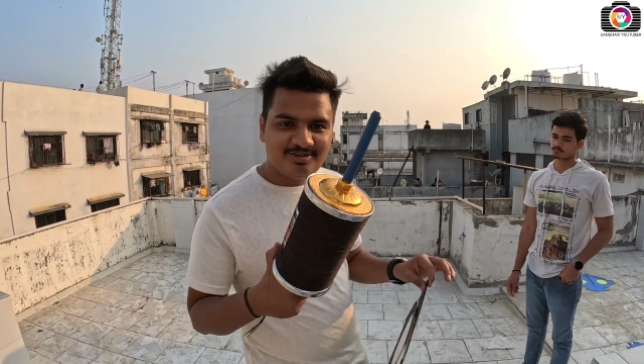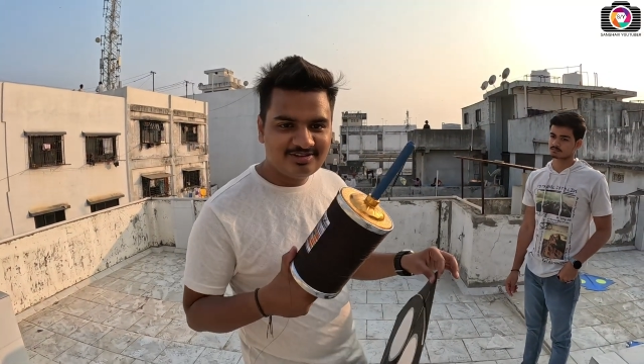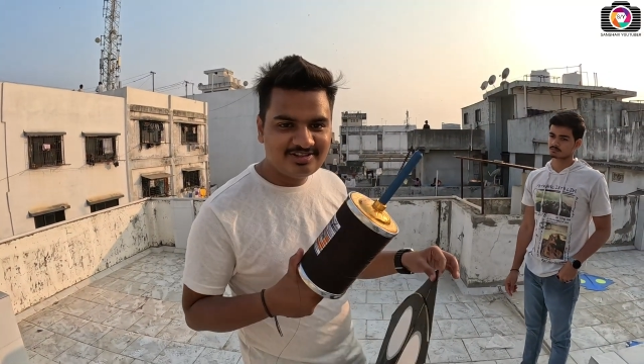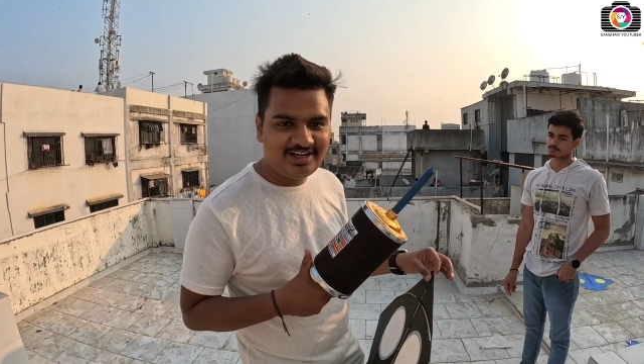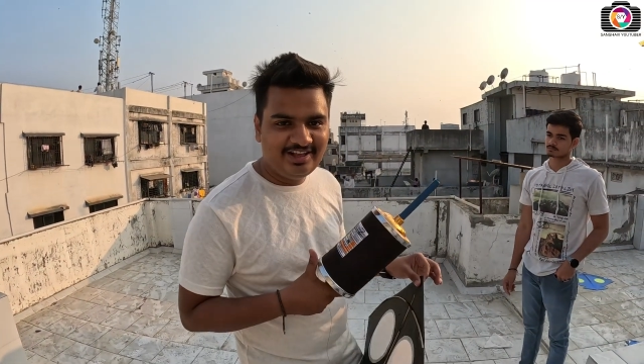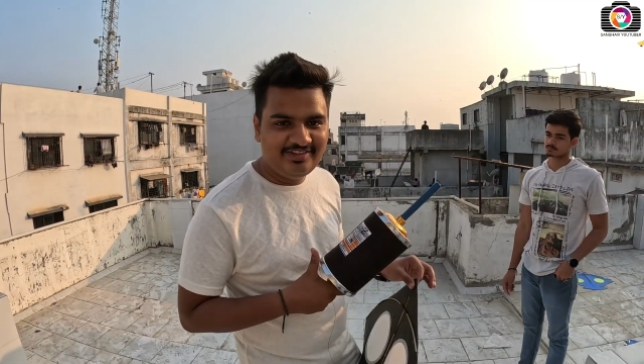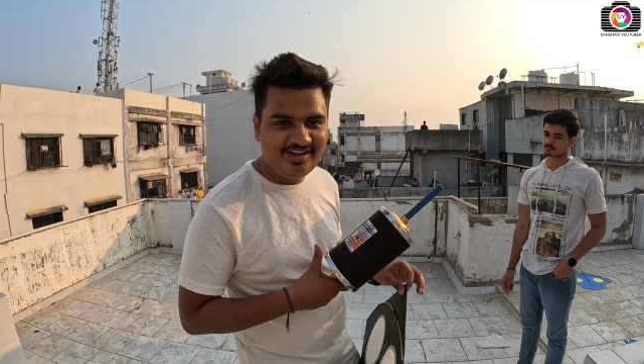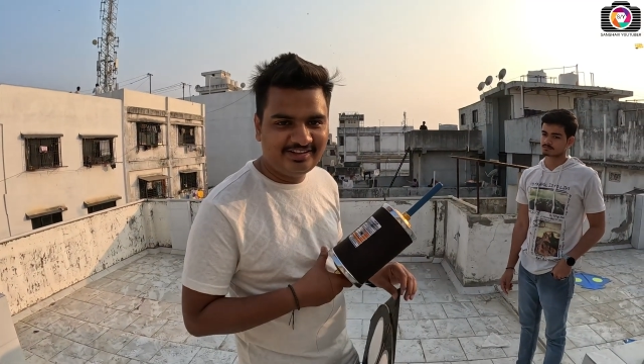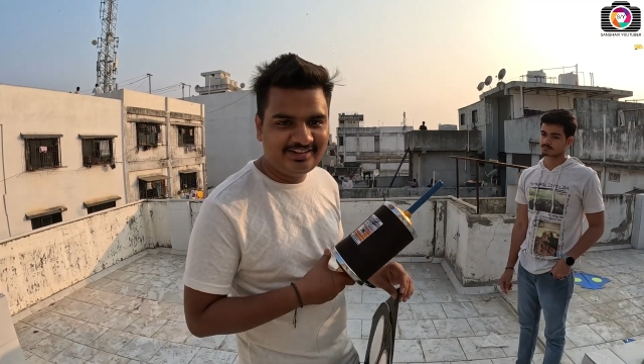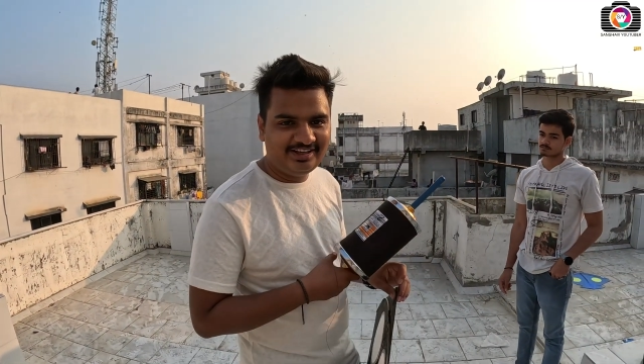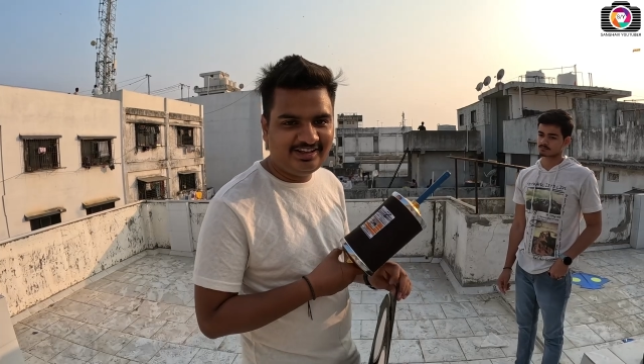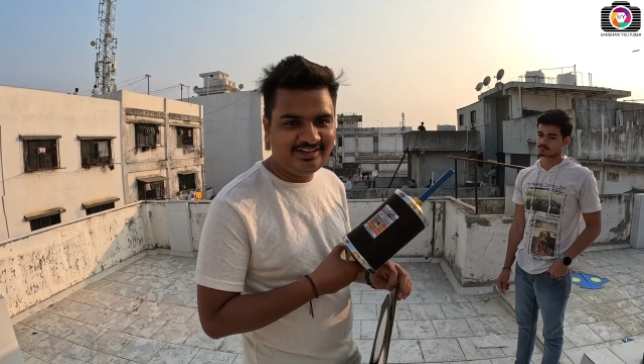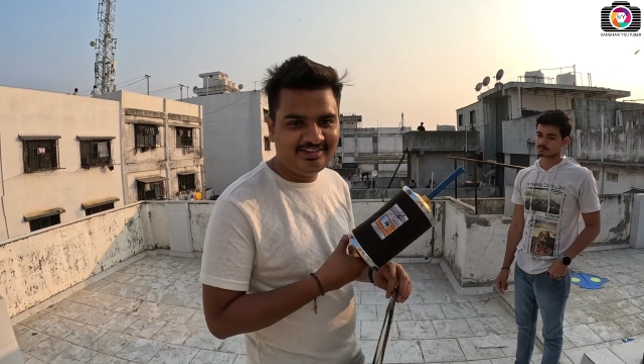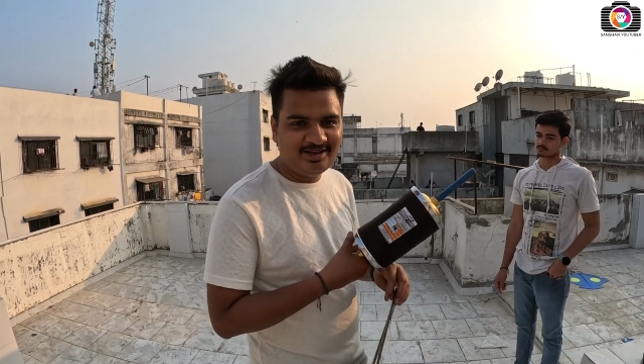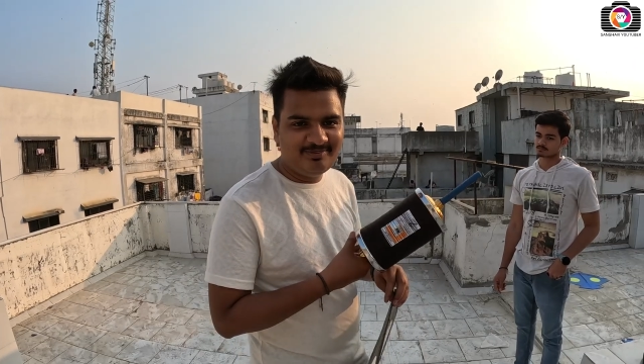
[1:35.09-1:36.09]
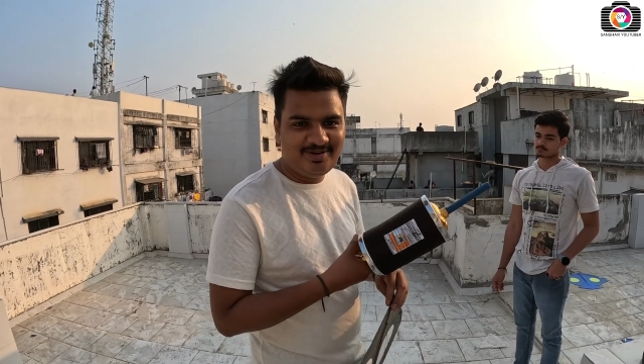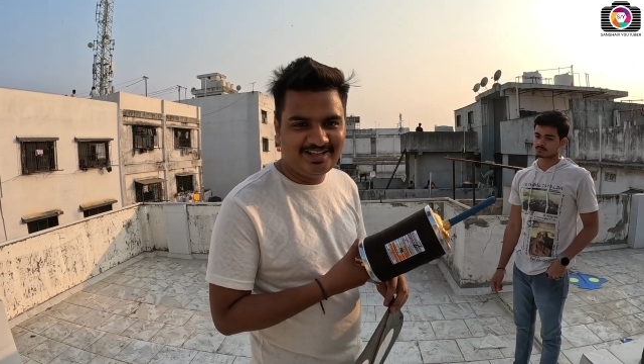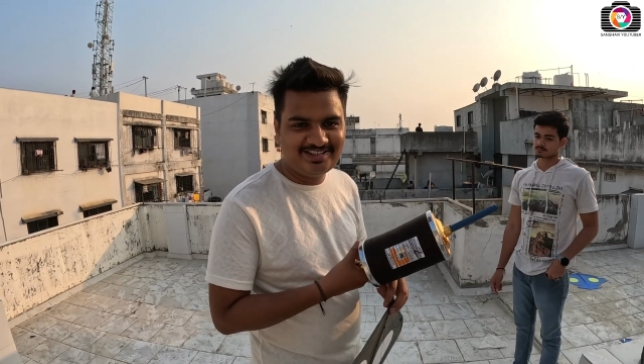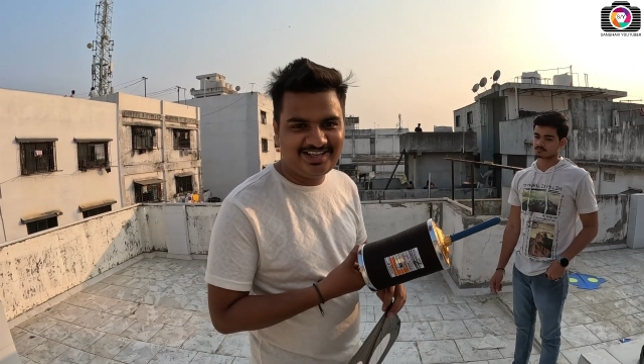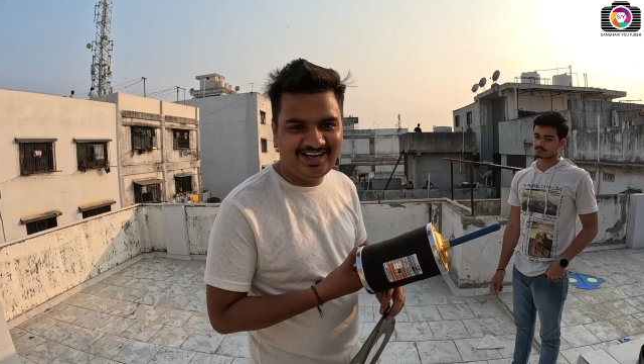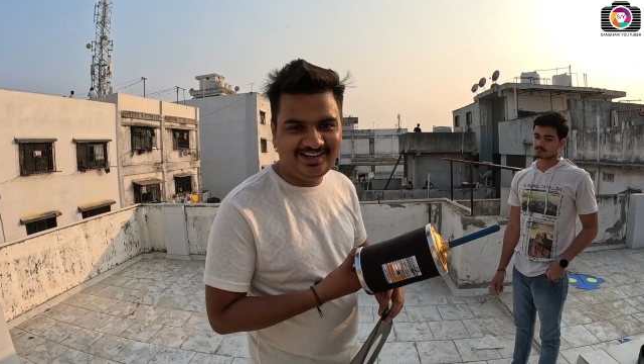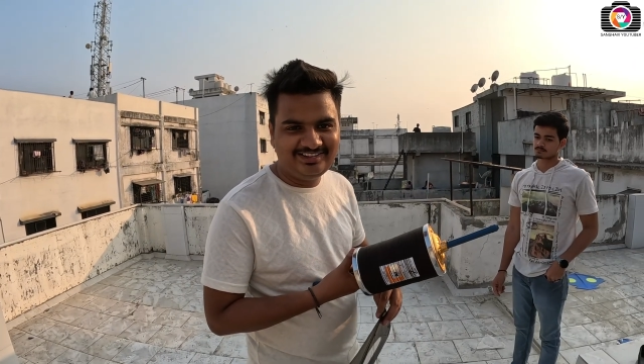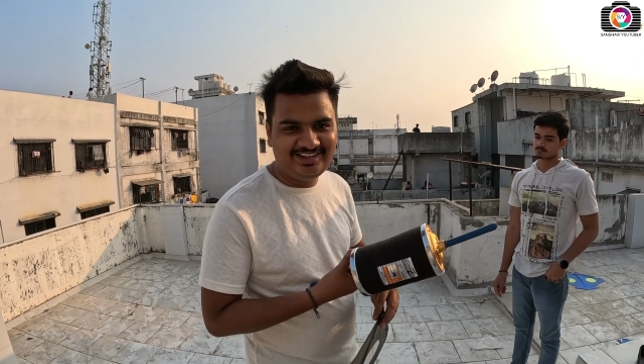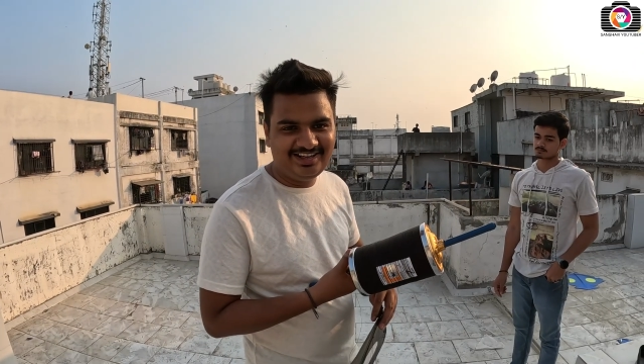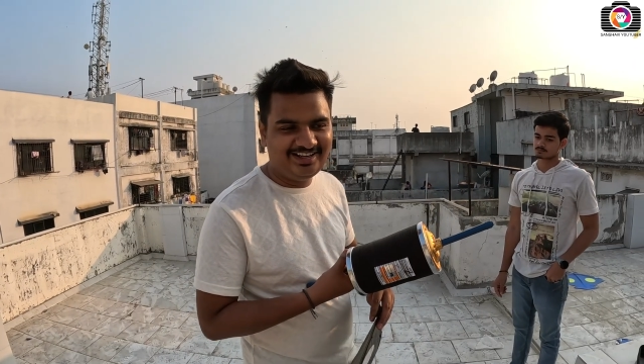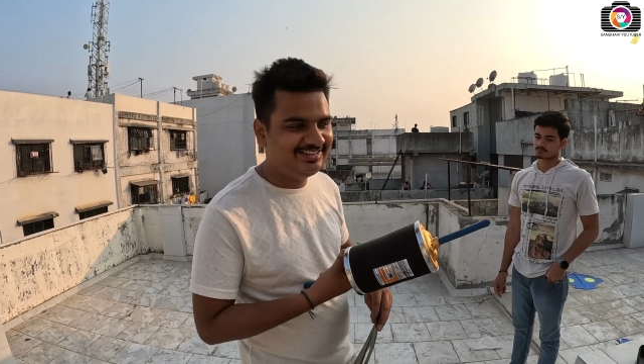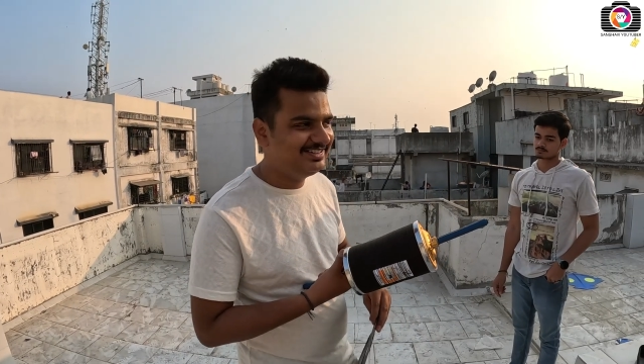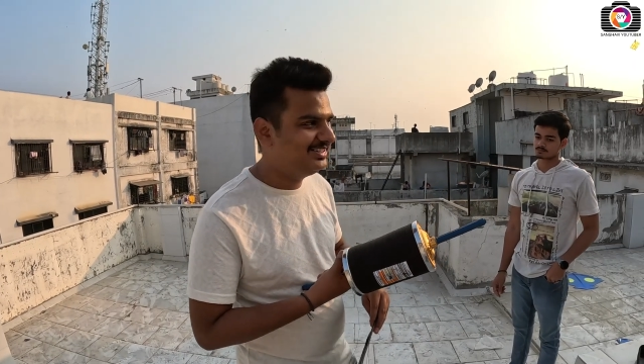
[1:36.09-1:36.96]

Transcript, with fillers: तो चलिए देखते कितने पैच काटते हैं